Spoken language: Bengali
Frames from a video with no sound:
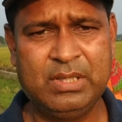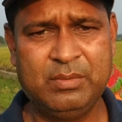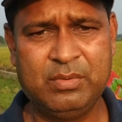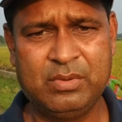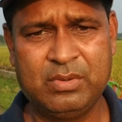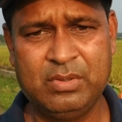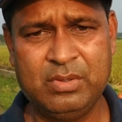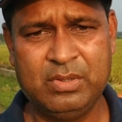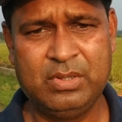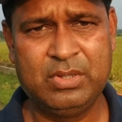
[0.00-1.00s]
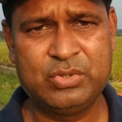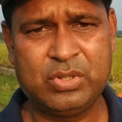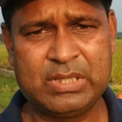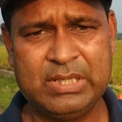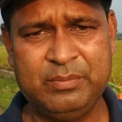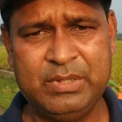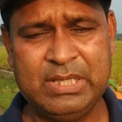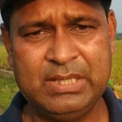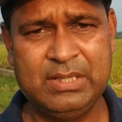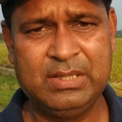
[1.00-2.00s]
এবং সরকারি
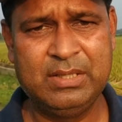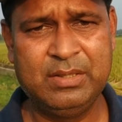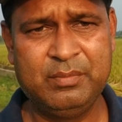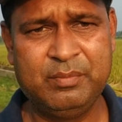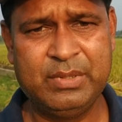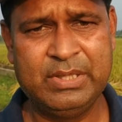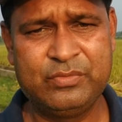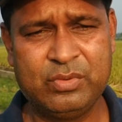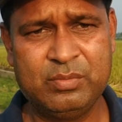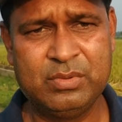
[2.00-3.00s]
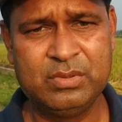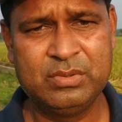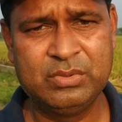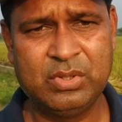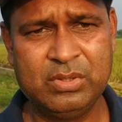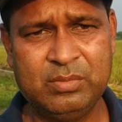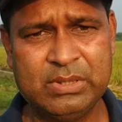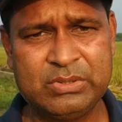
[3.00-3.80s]
বিধান মেনে চলব ধন্যবাদ